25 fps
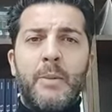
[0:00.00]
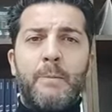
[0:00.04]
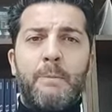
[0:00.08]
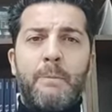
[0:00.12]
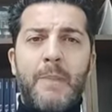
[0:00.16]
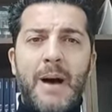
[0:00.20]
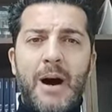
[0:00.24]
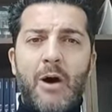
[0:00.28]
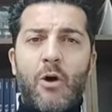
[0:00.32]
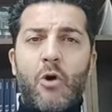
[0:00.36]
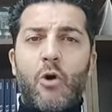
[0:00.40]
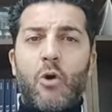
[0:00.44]

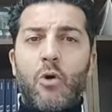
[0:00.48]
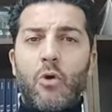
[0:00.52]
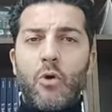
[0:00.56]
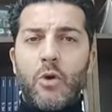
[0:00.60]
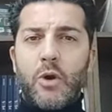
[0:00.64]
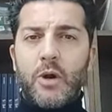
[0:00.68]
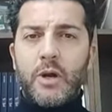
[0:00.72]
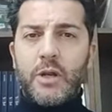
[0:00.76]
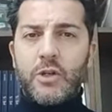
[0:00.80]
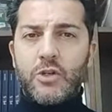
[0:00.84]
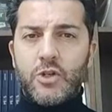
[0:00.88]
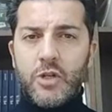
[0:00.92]
ma ho
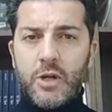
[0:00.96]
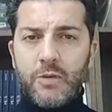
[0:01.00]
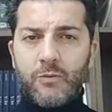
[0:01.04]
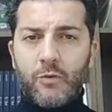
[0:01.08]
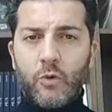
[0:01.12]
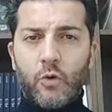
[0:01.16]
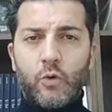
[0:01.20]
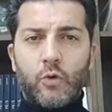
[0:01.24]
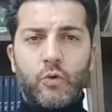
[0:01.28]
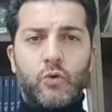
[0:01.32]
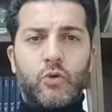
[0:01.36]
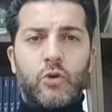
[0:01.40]

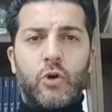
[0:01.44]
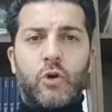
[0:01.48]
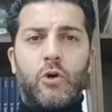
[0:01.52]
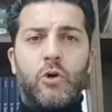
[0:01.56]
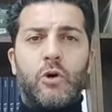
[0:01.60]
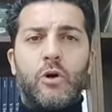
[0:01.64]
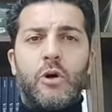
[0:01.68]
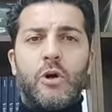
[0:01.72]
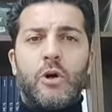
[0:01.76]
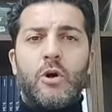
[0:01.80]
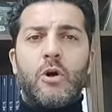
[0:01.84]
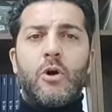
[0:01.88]

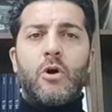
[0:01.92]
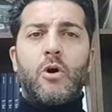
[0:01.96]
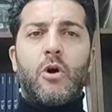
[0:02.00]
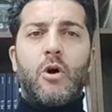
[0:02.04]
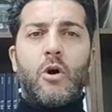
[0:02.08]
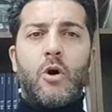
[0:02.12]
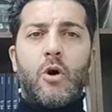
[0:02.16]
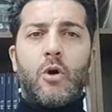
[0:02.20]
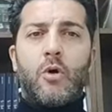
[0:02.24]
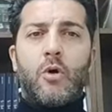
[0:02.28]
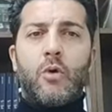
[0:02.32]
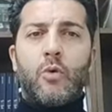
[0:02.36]
ricevuto
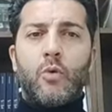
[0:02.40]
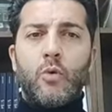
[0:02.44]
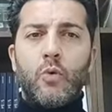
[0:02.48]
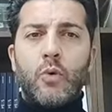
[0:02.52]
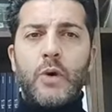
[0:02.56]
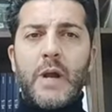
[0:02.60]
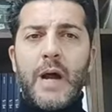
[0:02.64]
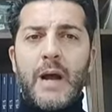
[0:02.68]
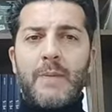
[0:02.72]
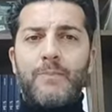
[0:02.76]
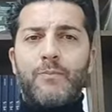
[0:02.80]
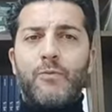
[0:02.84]

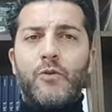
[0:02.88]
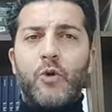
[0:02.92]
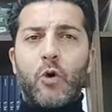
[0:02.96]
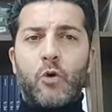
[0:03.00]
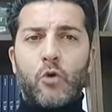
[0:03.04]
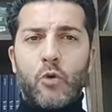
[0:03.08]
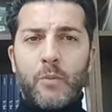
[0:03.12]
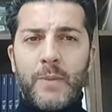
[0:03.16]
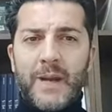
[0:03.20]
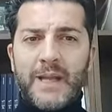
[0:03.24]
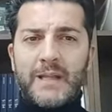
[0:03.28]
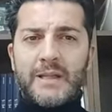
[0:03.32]
una
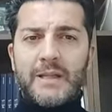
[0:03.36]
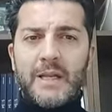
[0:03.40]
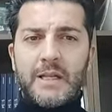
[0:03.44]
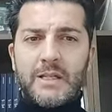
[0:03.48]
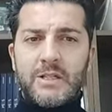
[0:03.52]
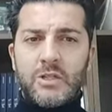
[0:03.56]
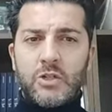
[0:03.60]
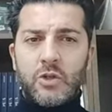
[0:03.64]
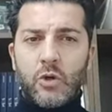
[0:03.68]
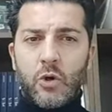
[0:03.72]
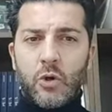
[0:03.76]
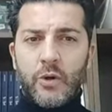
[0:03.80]

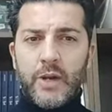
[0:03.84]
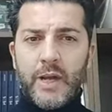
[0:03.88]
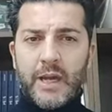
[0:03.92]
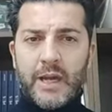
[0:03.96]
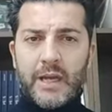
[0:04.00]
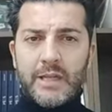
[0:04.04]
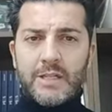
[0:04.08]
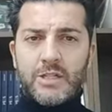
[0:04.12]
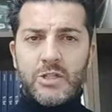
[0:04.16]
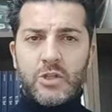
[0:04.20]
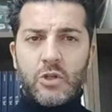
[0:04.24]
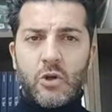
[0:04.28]

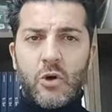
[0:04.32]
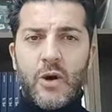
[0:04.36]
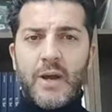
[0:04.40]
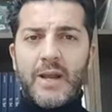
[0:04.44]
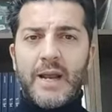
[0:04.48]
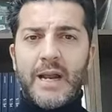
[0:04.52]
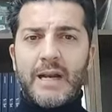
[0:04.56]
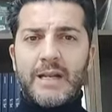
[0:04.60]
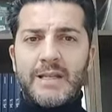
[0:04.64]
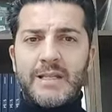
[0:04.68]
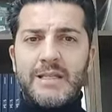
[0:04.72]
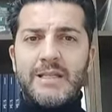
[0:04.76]
documentazione che sto
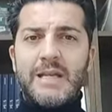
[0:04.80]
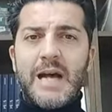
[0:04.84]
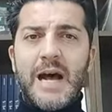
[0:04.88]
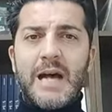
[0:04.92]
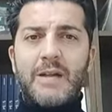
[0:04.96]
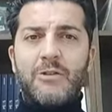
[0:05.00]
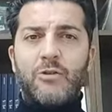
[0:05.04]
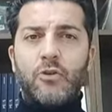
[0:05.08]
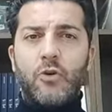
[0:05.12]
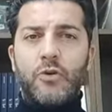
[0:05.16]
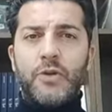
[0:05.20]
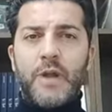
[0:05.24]

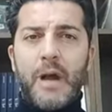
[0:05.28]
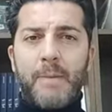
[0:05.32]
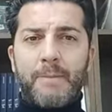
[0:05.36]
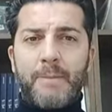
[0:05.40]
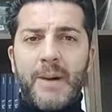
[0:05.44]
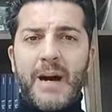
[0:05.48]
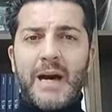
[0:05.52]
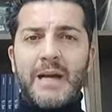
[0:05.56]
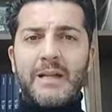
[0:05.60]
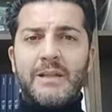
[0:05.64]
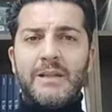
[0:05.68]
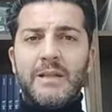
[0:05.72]
analizzando da
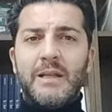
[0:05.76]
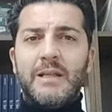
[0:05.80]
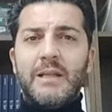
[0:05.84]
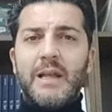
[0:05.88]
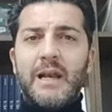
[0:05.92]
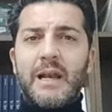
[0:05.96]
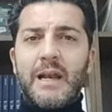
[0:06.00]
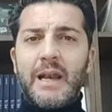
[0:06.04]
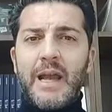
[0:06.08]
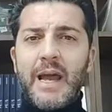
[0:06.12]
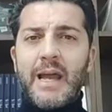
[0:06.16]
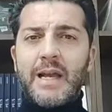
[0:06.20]
parte
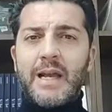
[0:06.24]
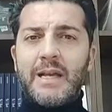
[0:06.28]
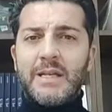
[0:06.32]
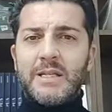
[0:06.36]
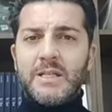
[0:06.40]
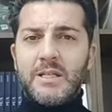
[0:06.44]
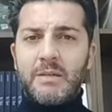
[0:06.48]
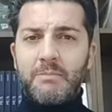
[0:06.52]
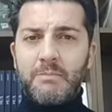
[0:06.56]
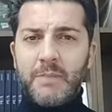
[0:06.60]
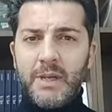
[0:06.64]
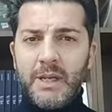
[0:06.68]

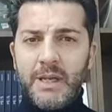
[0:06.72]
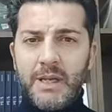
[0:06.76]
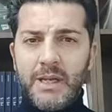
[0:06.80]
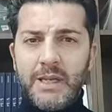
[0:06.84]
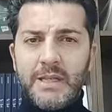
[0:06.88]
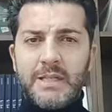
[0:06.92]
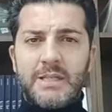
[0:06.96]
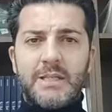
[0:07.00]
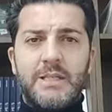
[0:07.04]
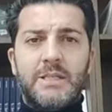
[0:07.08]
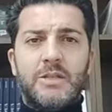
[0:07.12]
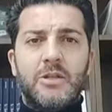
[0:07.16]
dell'ex
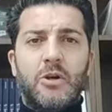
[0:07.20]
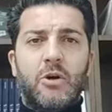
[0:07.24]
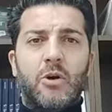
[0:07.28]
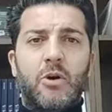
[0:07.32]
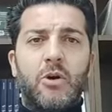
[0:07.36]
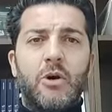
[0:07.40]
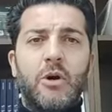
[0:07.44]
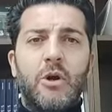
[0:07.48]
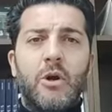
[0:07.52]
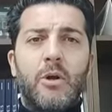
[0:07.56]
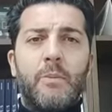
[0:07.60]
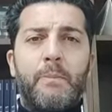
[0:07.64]

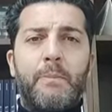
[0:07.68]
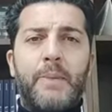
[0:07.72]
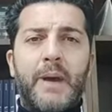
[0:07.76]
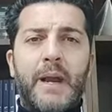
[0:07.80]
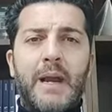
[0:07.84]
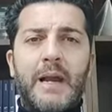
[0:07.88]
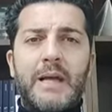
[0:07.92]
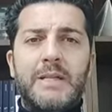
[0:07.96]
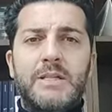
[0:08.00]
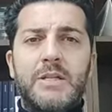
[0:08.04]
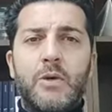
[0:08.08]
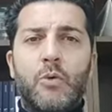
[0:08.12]
ministro
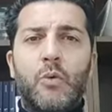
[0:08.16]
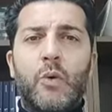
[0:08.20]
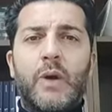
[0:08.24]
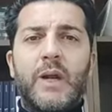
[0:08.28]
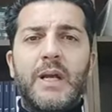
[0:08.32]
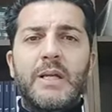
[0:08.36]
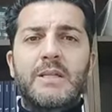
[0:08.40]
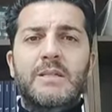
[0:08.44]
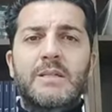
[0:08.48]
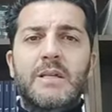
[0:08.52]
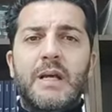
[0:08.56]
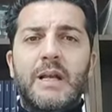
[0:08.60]
per la
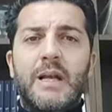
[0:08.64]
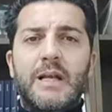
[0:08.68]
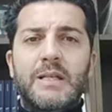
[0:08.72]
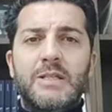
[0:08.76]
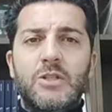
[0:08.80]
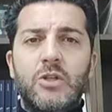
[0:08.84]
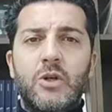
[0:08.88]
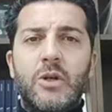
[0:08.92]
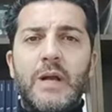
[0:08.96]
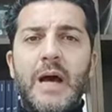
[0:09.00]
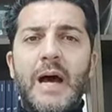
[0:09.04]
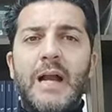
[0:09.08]
sicurezza
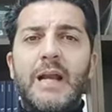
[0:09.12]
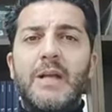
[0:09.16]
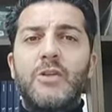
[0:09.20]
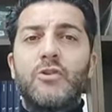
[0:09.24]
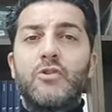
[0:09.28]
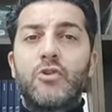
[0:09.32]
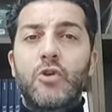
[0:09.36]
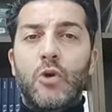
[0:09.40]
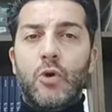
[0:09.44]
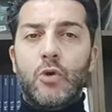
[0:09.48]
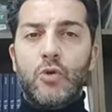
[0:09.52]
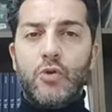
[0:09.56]

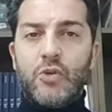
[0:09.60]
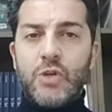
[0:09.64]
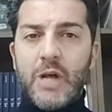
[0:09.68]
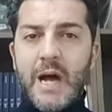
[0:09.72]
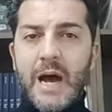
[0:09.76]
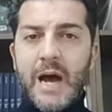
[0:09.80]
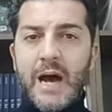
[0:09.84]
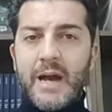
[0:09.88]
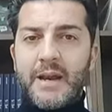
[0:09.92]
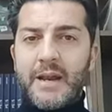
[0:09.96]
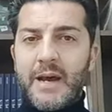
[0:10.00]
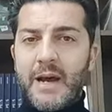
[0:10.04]
nazionale
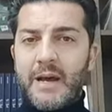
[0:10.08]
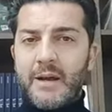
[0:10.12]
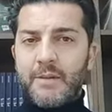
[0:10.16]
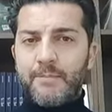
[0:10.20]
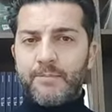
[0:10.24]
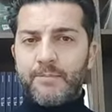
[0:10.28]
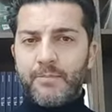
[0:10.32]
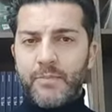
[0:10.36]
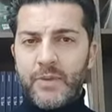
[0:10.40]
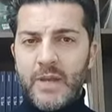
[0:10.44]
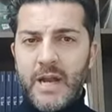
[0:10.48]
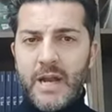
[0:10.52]

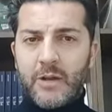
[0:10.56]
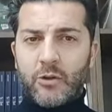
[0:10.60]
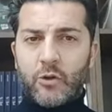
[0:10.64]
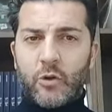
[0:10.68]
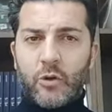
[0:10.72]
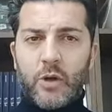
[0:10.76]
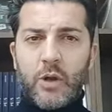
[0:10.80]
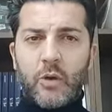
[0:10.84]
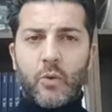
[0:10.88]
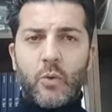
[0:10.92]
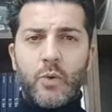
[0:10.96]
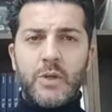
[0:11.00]
georgiana,
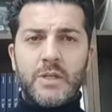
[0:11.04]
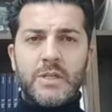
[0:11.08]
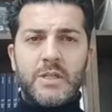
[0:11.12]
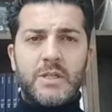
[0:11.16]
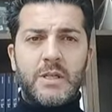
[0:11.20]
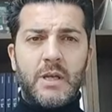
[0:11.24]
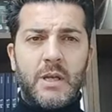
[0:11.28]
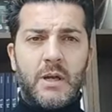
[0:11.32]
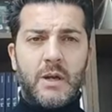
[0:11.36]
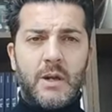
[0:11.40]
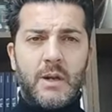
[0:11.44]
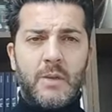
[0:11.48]
dato che
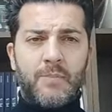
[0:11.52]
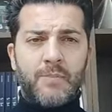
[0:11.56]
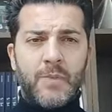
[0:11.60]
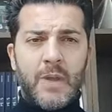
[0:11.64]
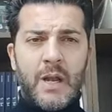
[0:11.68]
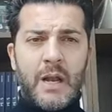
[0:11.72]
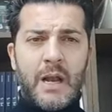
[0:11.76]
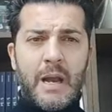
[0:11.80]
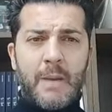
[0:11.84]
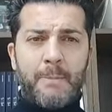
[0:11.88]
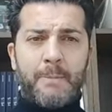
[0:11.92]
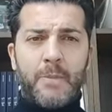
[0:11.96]
questi
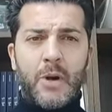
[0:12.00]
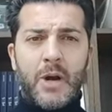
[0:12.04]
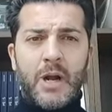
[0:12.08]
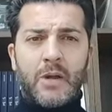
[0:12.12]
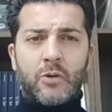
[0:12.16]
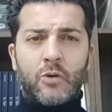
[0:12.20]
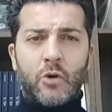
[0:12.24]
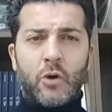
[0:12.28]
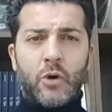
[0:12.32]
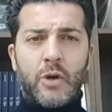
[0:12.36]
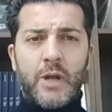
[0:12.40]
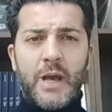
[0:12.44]

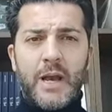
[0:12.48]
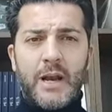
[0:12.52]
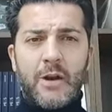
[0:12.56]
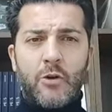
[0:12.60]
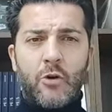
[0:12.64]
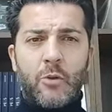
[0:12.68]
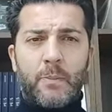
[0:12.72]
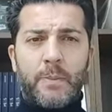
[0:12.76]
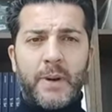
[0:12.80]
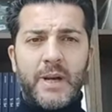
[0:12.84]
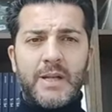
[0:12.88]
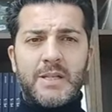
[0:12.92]
laboratori
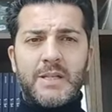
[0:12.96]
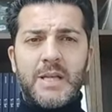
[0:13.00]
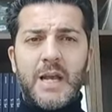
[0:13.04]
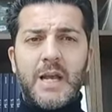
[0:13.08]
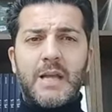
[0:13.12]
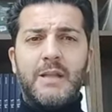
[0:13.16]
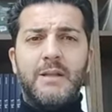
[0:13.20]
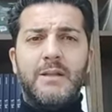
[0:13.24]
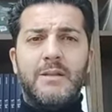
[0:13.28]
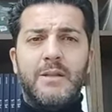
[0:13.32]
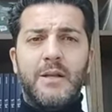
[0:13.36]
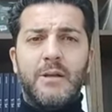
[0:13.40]
erano
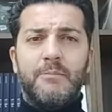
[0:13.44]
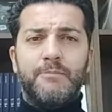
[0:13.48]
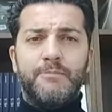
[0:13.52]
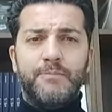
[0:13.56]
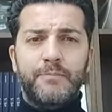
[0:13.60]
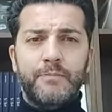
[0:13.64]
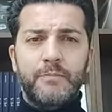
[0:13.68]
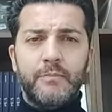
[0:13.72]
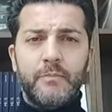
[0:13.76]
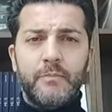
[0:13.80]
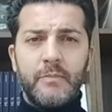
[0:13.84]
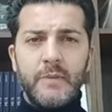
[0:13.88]

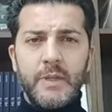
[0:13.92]
presenti,